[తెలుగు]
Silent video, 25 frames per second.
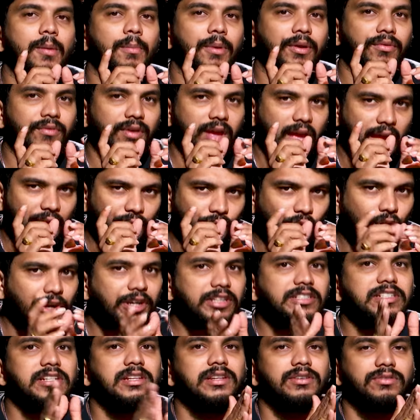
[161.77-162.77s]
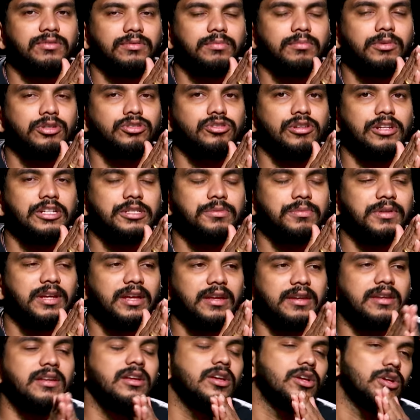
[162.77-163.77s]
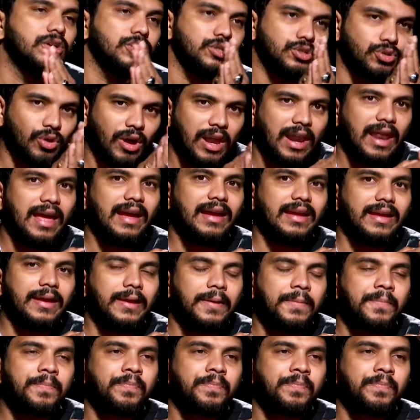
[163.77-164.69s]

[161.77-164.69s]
మనం అవాయిడ్ చేయలేం మంచులక్ష్మి గారిని సో అలాగే